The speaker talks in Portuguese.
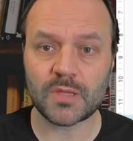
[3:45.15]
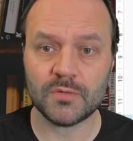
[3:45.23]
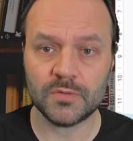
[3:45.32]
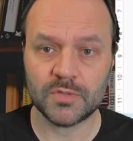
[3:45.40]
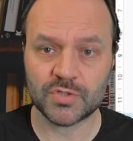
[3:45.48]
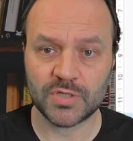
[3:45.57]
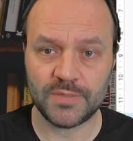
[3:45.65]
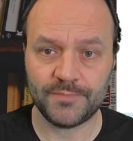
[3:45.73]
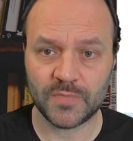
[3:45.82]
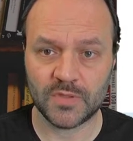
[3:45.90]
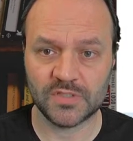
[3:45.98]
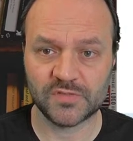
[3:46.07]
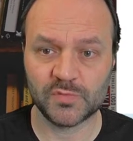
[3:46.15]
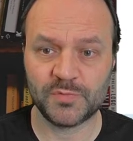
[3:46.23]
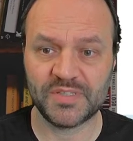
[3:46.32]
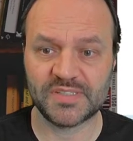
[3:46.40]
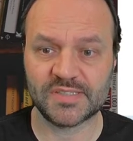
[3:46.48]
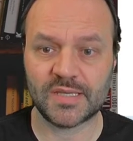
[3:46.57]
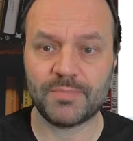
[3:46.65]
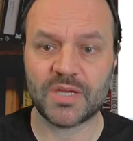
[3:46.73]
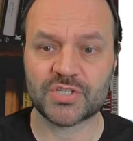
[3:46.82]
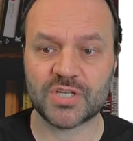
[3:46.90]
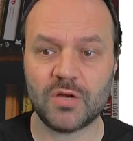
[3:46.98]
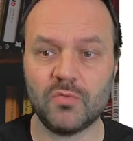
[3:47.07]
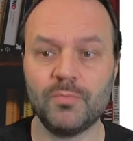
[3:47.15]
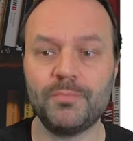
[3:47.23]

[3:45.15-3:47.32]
deixa, nós vamos precisar baixar um